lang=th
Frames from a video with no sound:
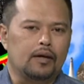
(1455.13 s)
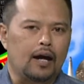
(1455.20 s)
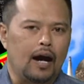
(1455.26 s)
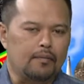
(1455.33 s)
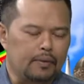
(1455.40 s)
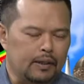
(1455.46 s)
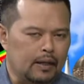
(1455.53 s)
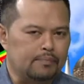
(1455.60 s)
กา
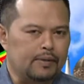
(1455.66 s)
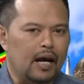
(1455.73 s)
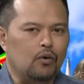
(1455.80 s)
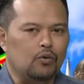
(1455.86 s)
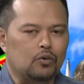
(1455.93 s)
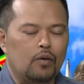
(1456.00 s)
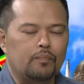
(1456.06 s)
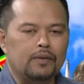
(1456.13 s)
รประทับตราโอ
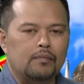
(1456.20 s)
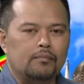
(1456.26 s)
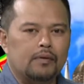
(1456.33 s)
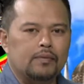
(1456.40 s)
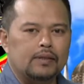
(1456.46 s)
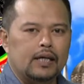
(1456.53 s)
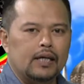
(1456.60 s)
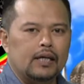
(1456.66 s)
ท็อปเนี่ยมัน
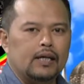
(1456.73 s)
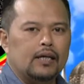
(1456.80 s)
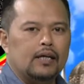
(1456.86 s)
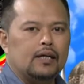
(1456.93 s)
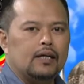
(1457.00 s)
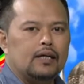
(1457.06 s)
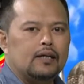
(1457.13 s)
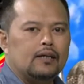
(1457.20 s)
ไม่ใช่
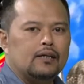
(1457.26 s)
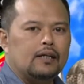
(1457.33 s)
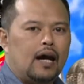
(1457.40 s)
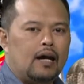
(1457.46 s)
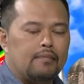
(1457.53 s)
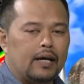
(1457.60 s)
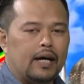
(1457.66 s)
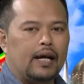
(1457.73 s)
ได้
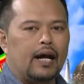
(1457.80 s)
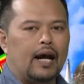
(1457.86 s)
มา